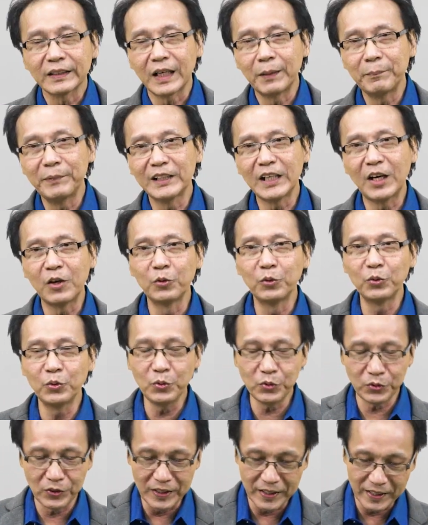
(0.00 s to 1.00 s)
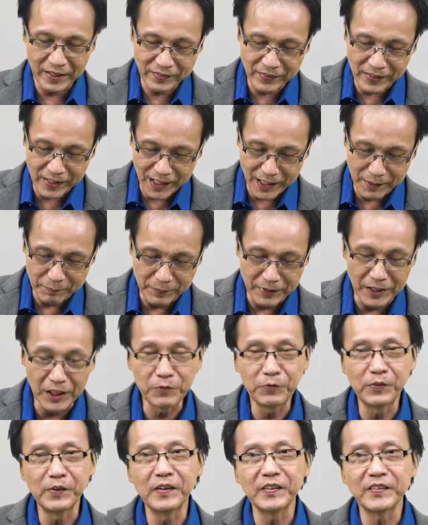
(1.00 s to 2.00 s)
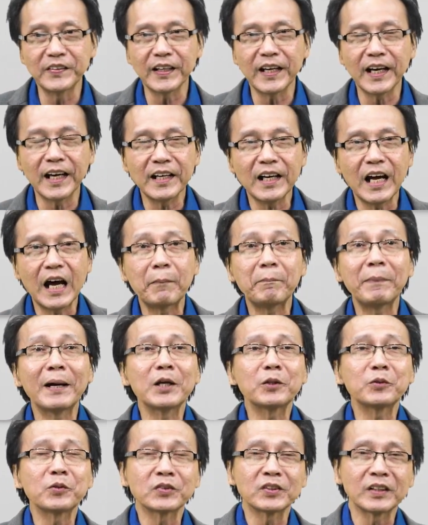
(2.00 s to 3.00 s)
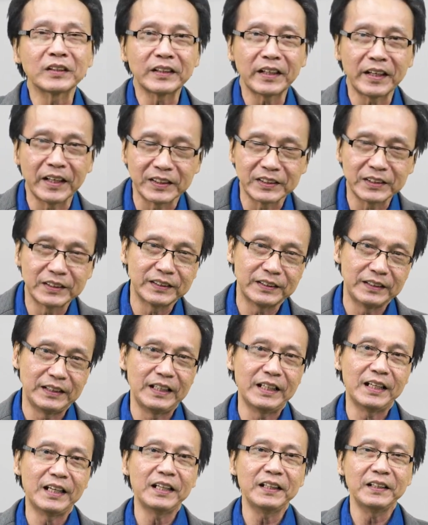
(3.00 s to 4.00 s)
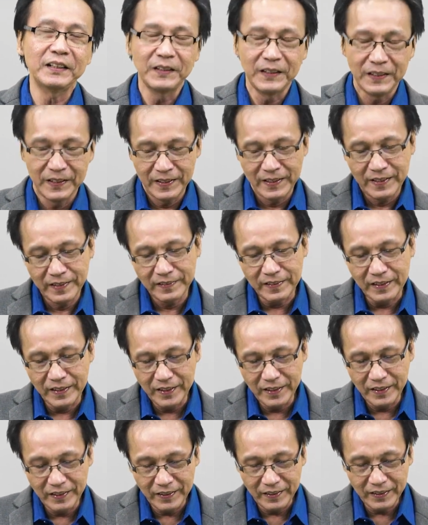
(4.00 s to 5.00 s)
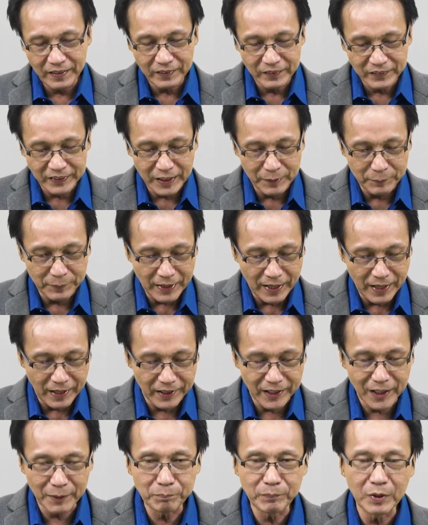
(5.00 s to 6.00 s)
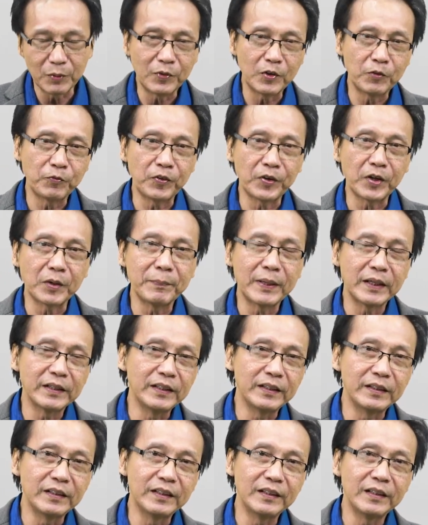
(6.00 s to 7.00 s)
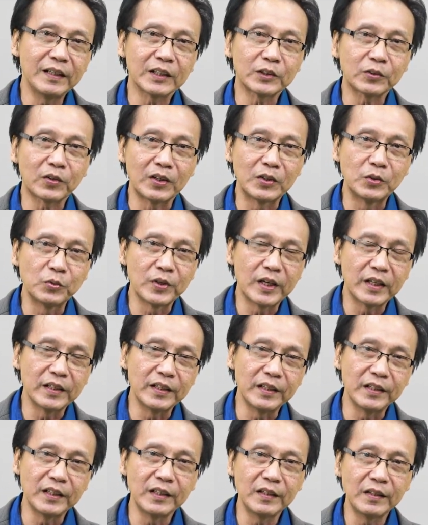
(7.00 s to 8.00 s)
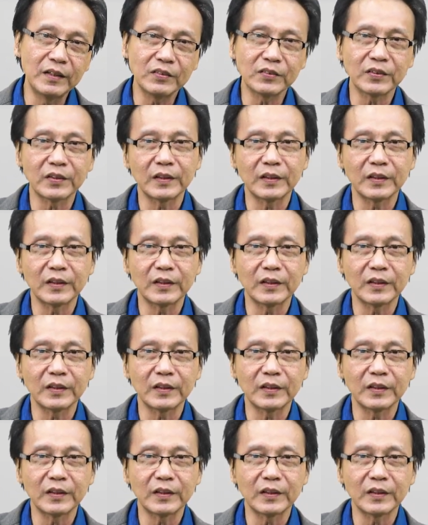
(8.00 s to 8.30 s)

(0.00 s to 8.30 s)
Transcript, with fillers: Terlebih dahulu, saudara, saya akan mendefinisikan apa itu stres, ya. Jadi saya berharap bahwa firman ini atau renungan ini